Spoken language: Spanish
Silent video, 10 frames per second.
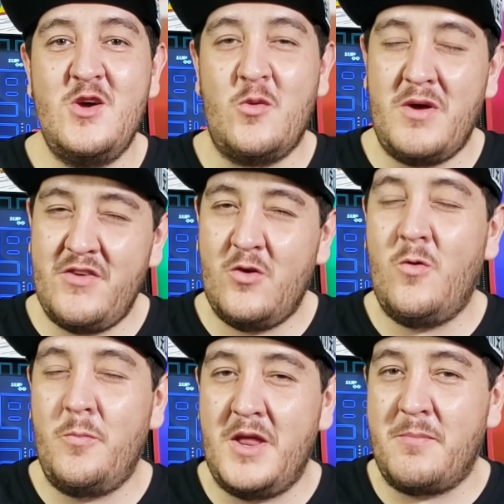o más bien
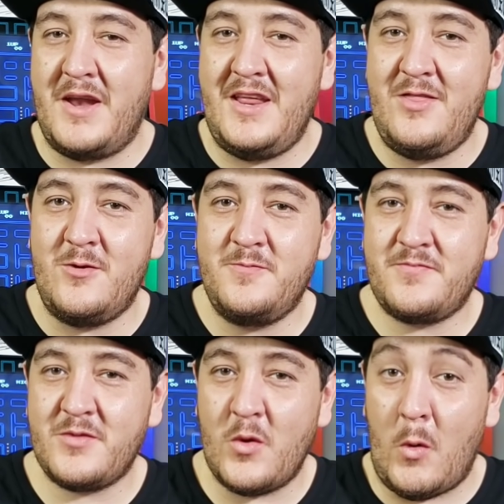como mi hermanito,
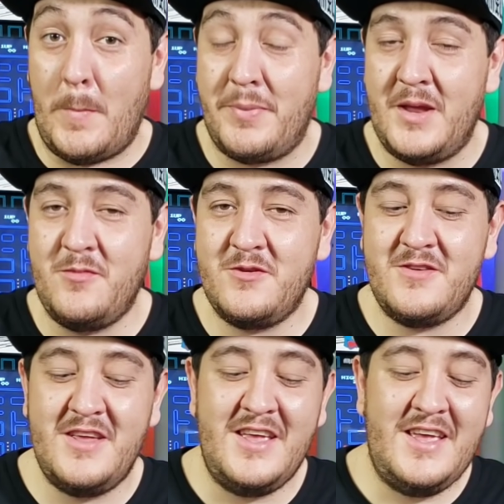o primos,